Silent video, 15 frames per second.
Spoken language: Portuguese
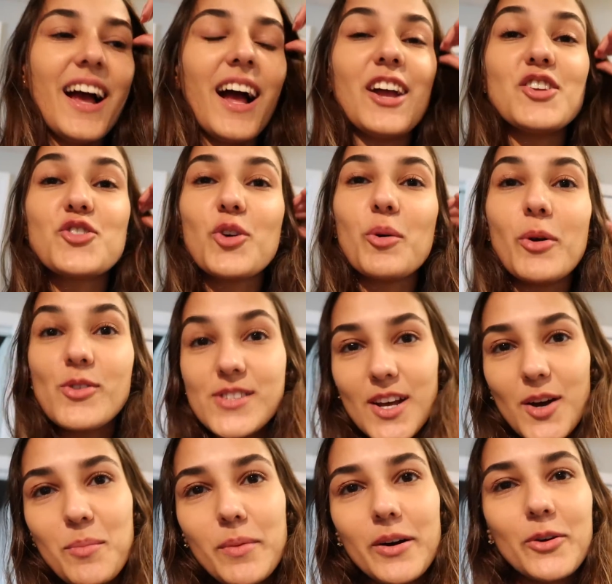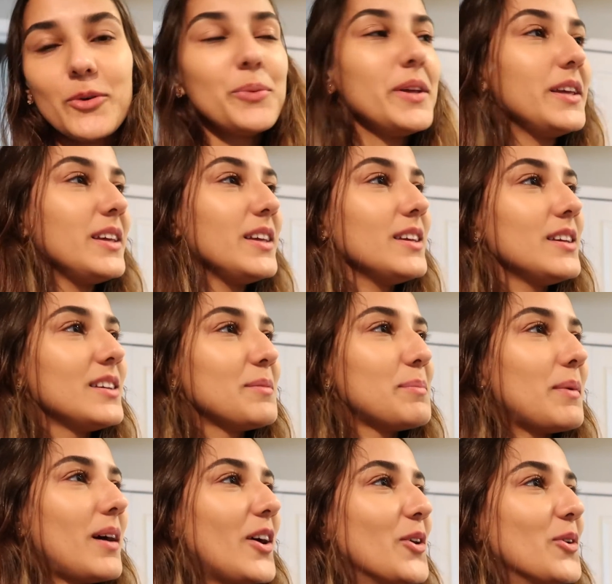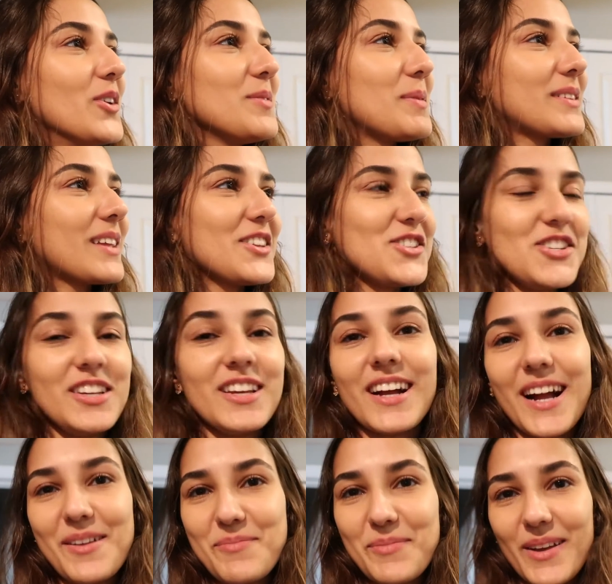A gente comeu salmão e arroz, batatinha que a,